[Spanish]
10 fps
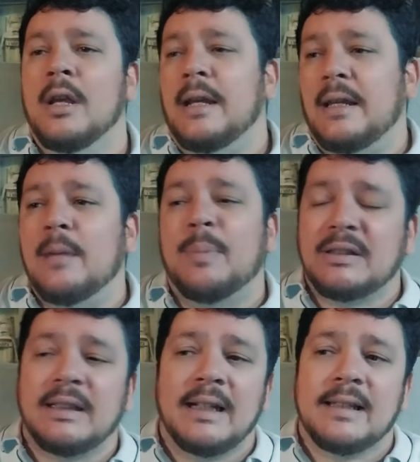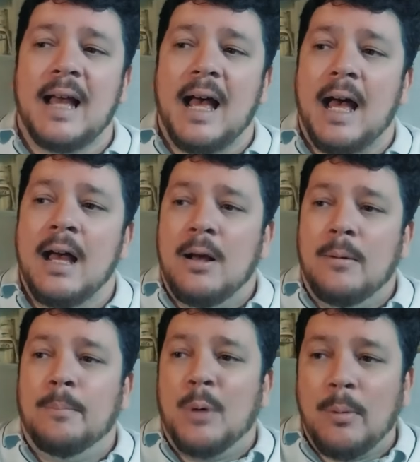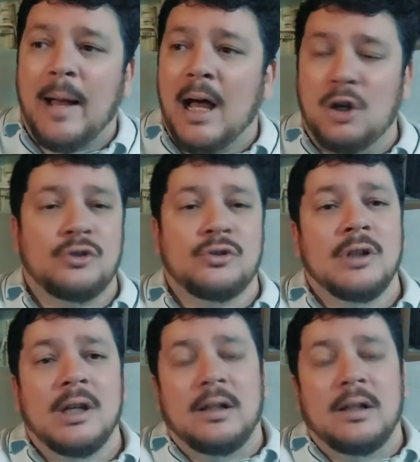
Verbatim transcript: Y después tenés a bobaos